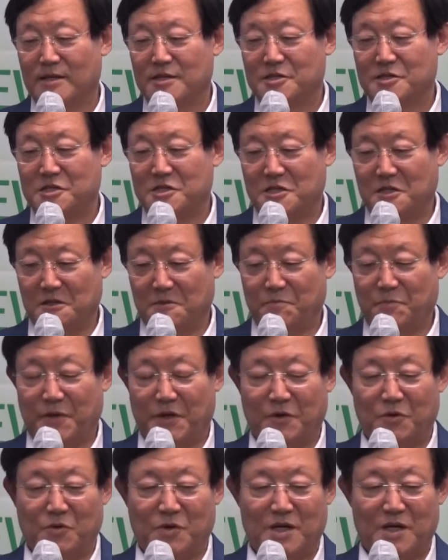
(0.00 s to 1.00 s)

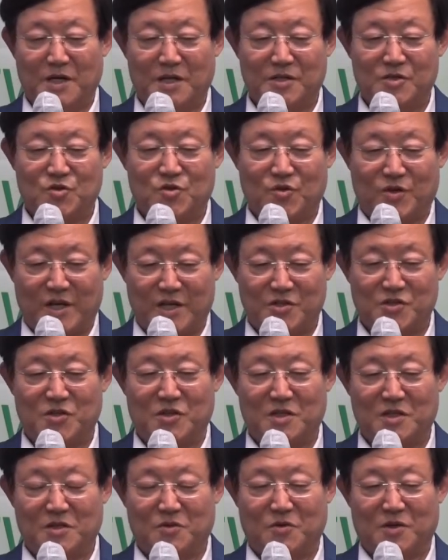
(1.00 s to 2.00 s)
실패와
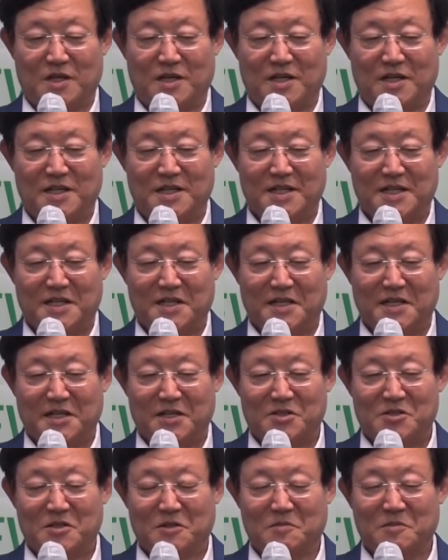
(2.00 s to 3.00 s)
좌절과
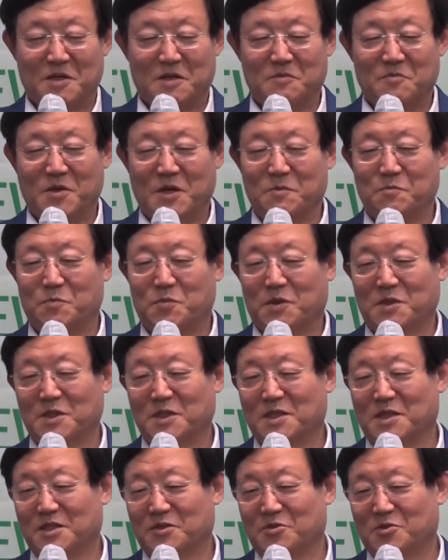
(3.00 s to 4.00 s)
정말 몇
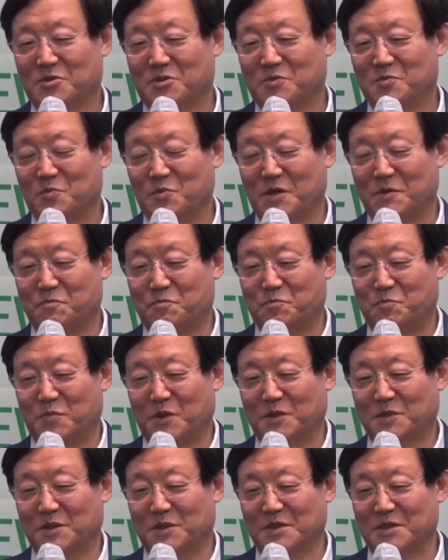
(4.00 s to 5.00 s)
번이라도 몇
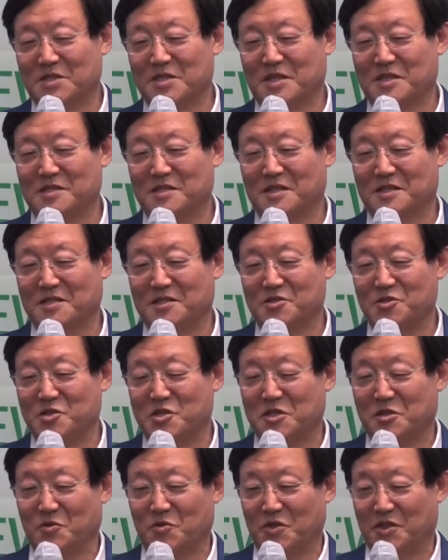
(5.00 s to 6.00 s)
번 자살을
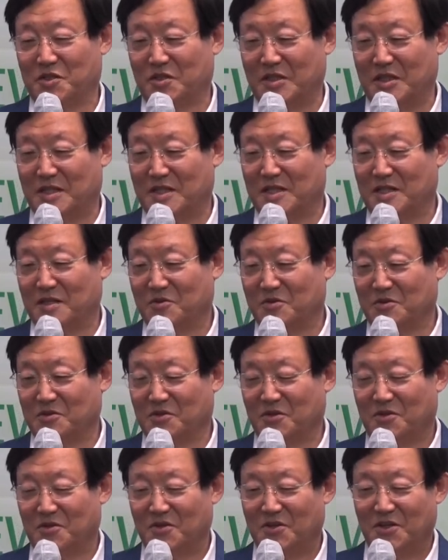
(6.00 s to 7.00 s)

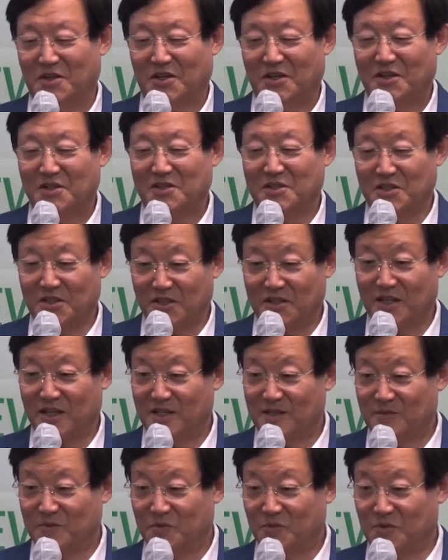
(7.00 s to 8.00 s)
시도했다라고 그렇게
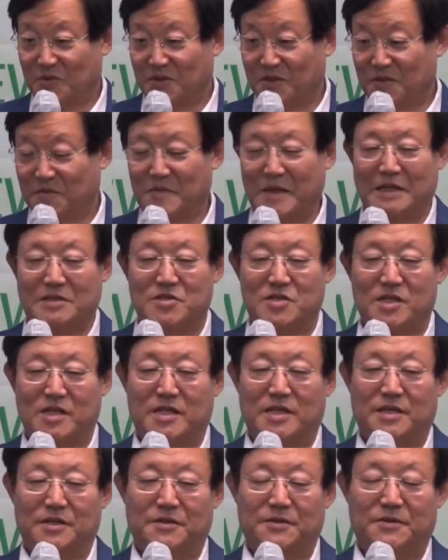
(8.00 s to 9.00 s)
하는 분들이
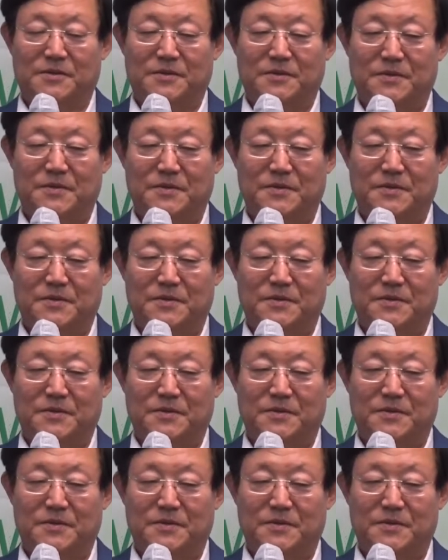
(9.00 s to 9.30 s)
많잖아요.